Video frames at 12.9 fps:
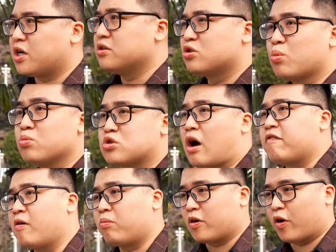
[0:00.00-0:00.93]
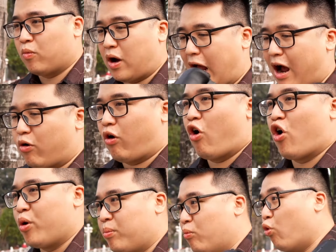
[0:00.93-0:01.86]
chân dung xóa phông kiểu ảo
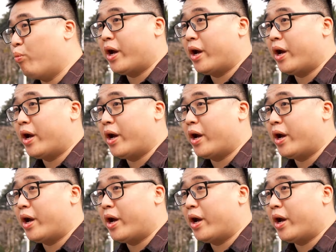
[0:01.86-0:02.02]
lòi mù